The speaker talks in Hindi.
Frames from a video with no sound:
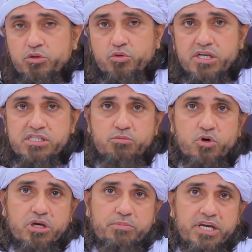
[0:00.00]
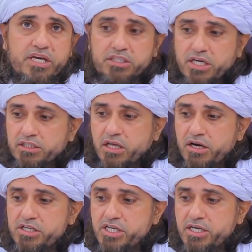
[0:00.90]
तो ऐसे मौके पर एहतियात
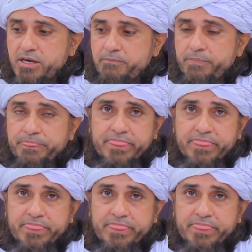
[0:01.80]
करनी चाहिए